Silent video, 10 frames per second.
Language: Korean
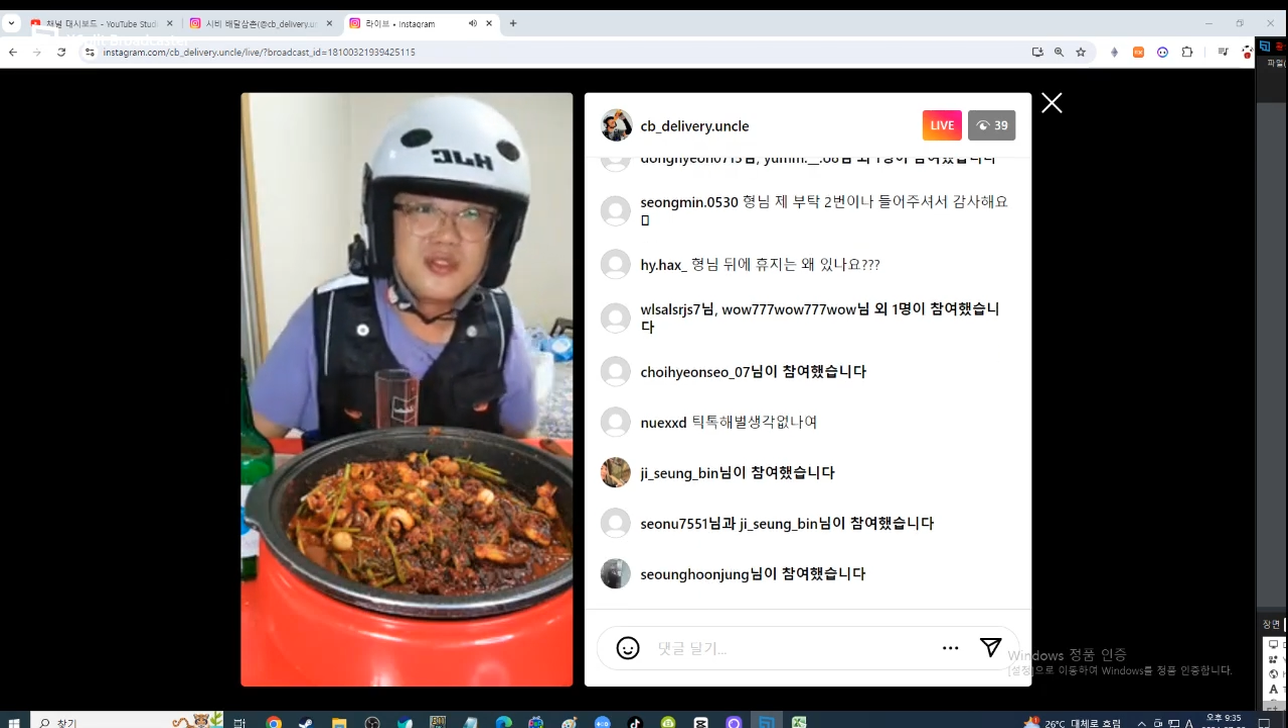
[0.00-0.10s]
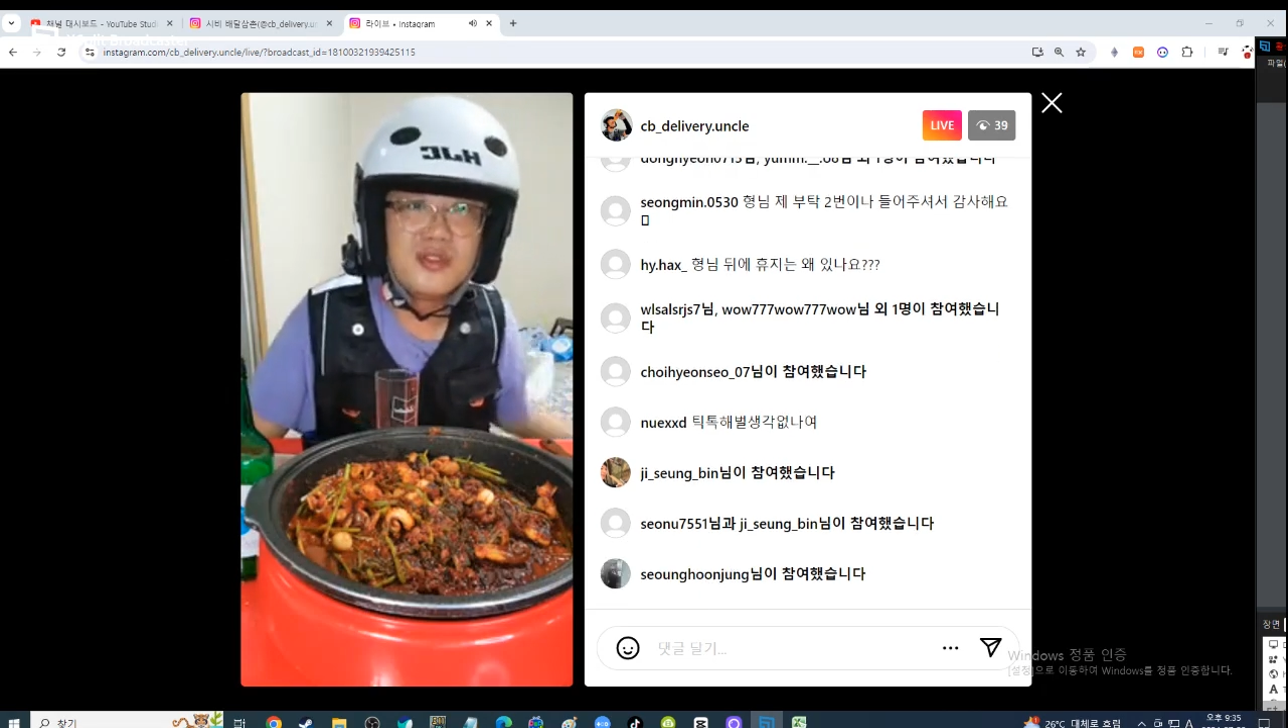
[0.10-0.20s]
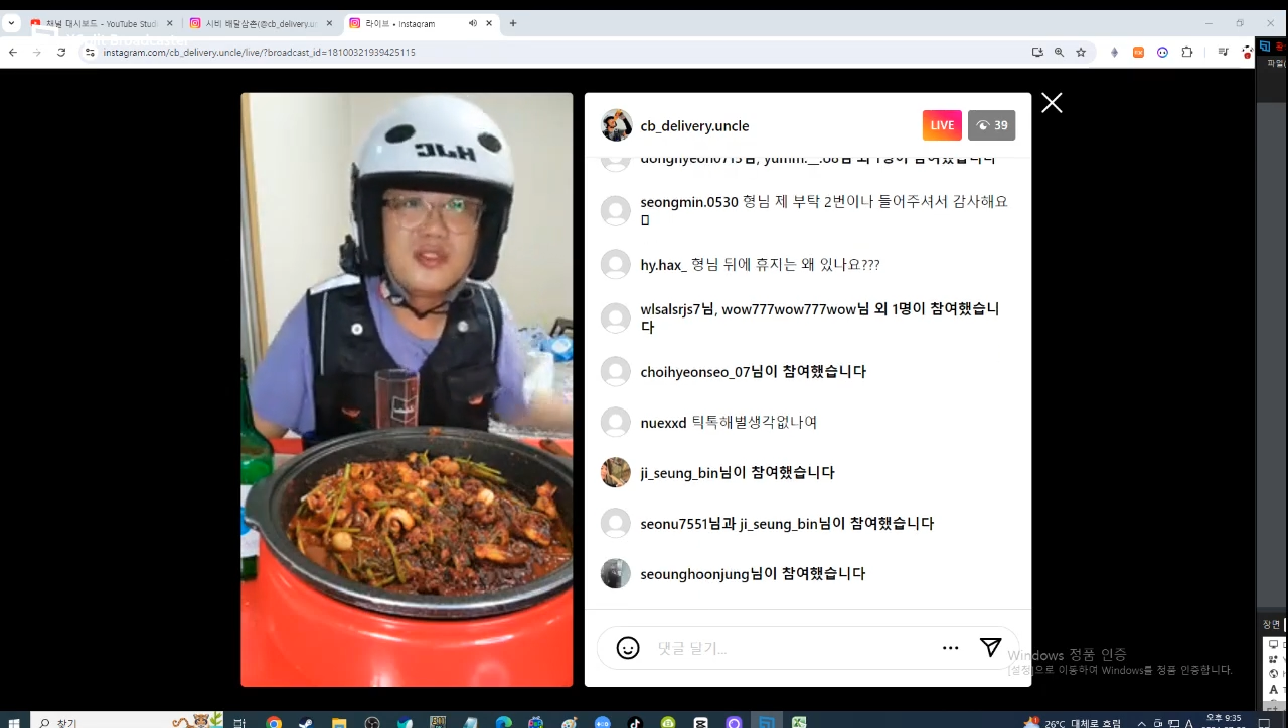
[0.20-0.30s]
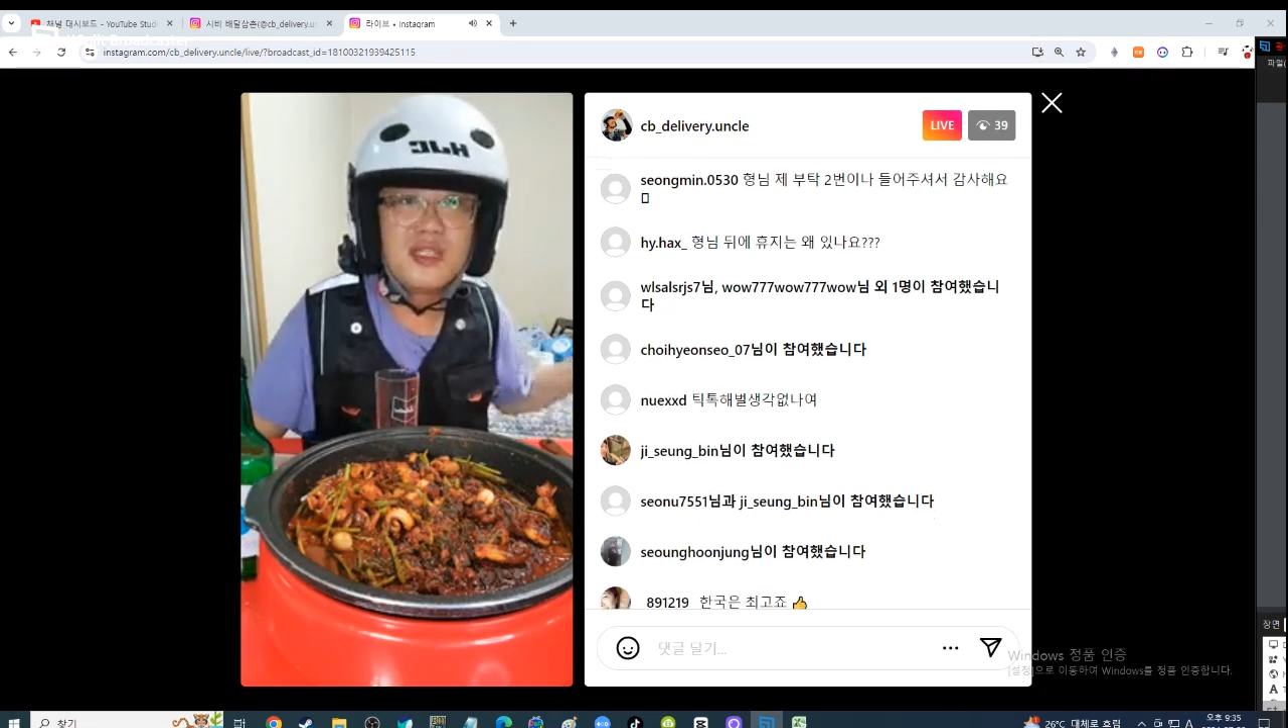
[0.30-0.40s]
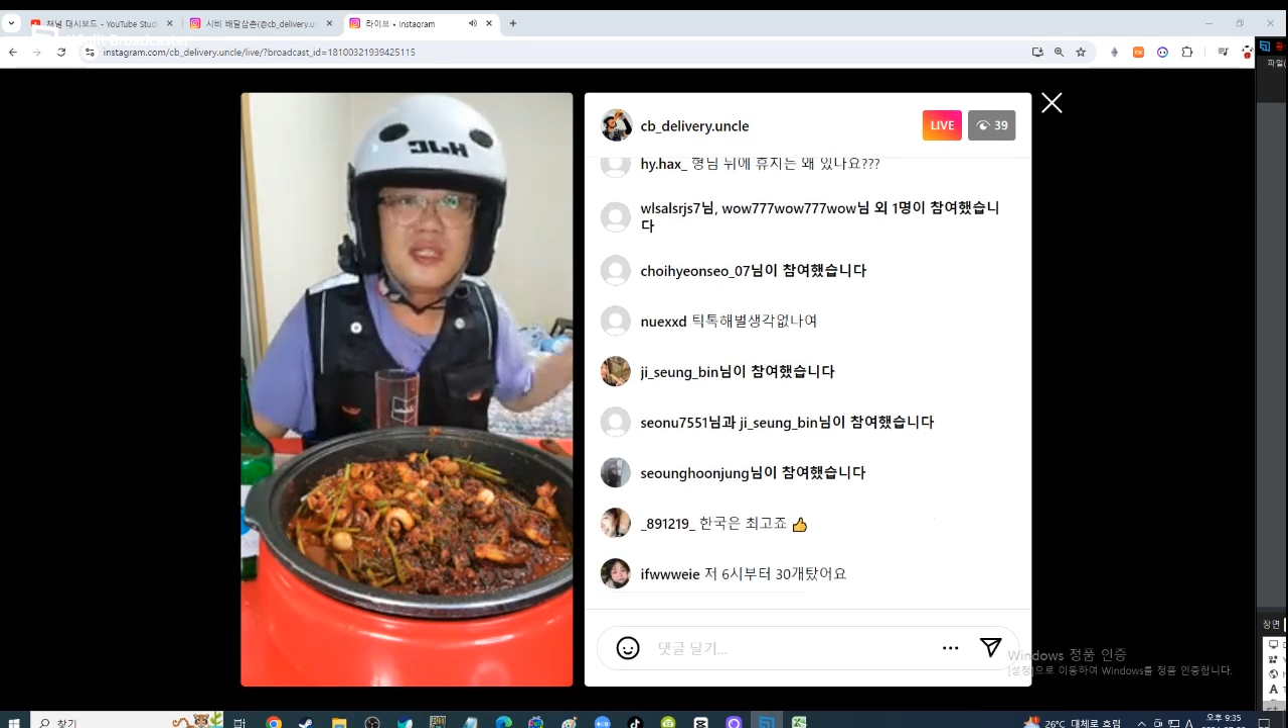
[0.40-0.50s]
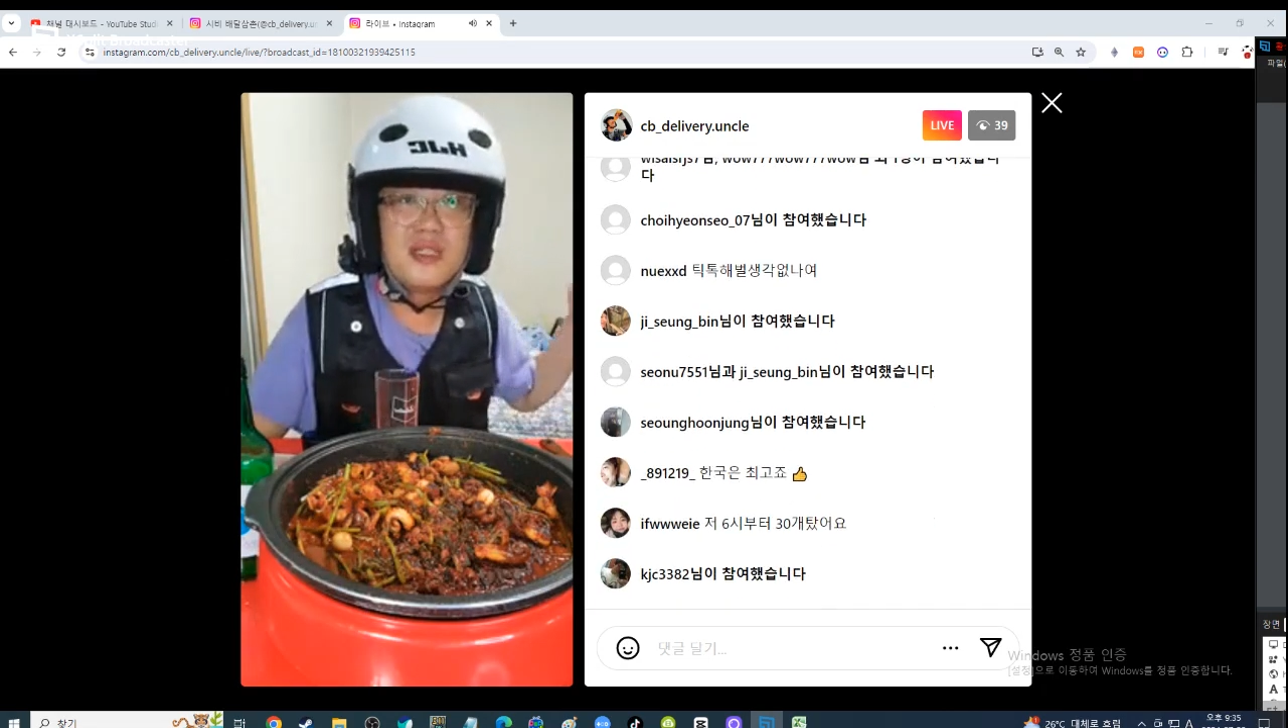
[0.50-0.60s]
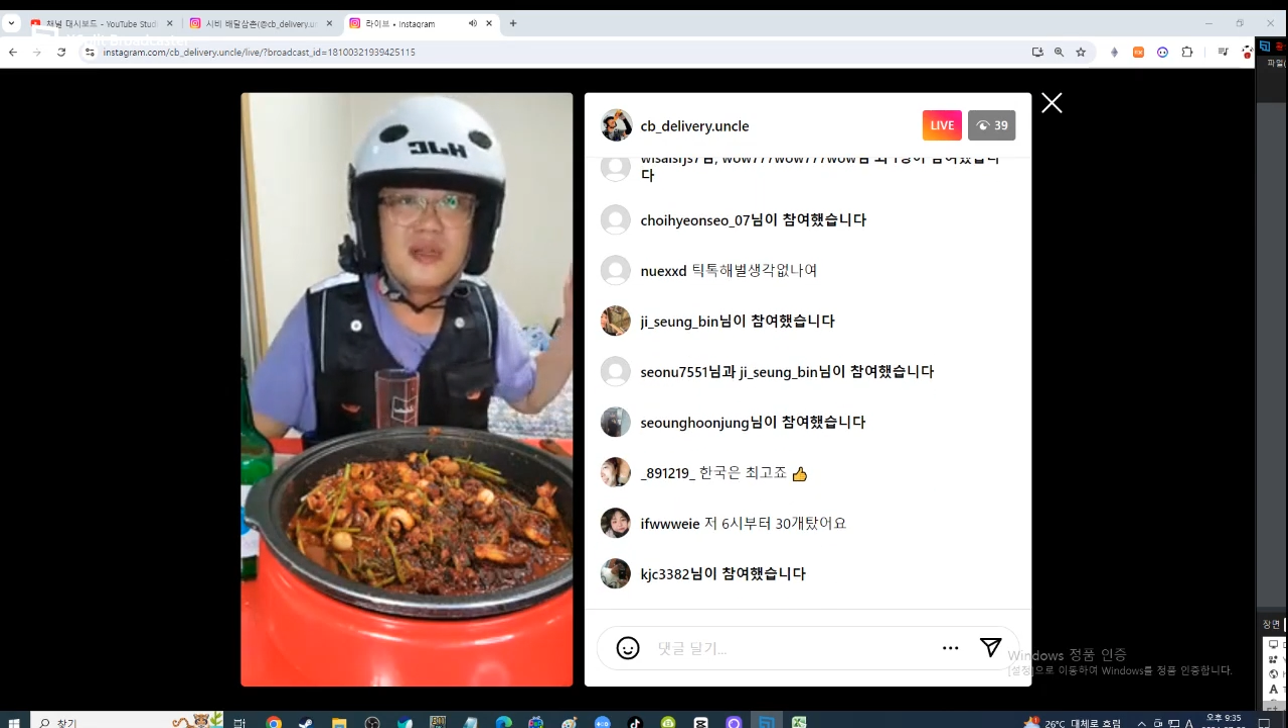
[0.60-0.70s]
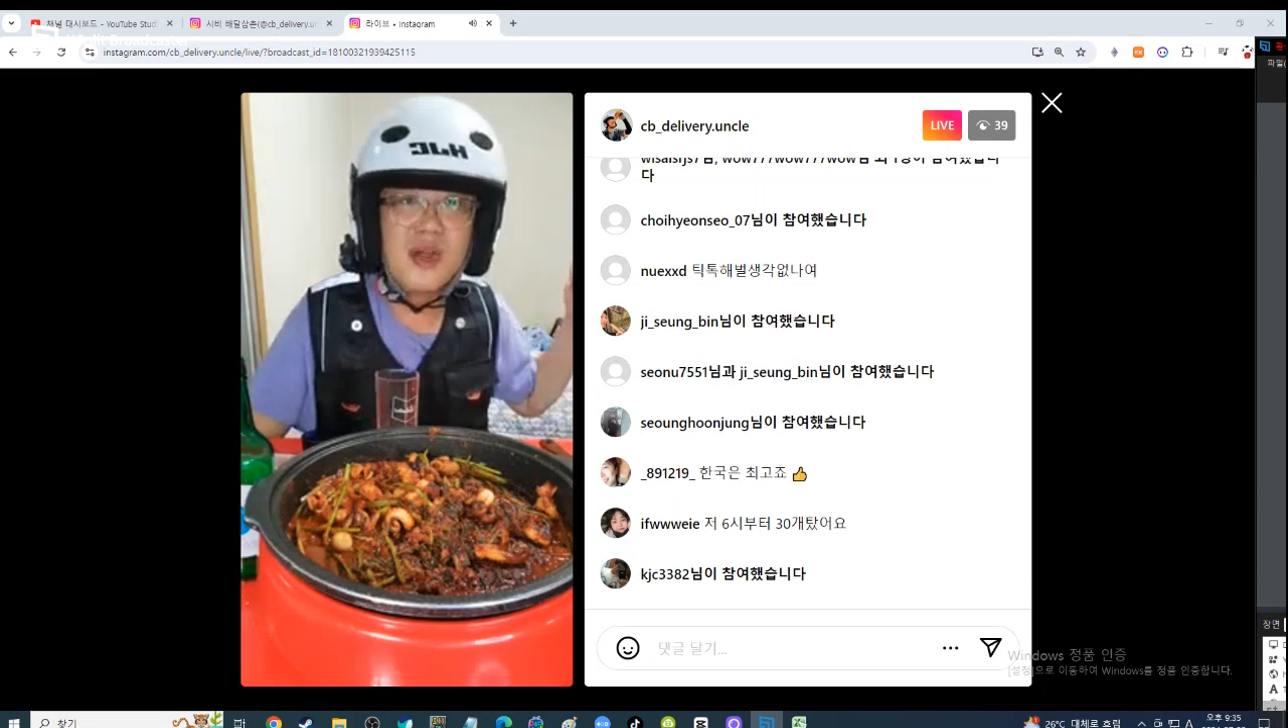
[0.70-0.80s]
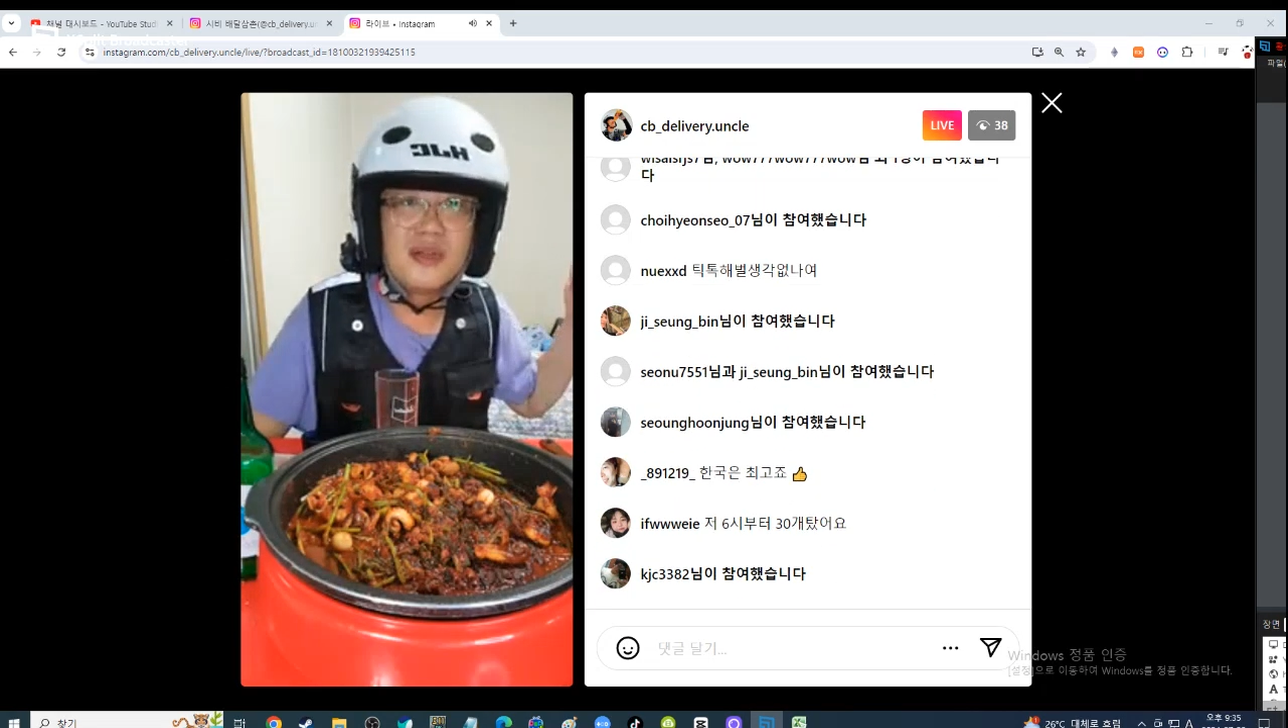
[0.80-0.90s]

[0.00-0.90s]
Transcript: 수지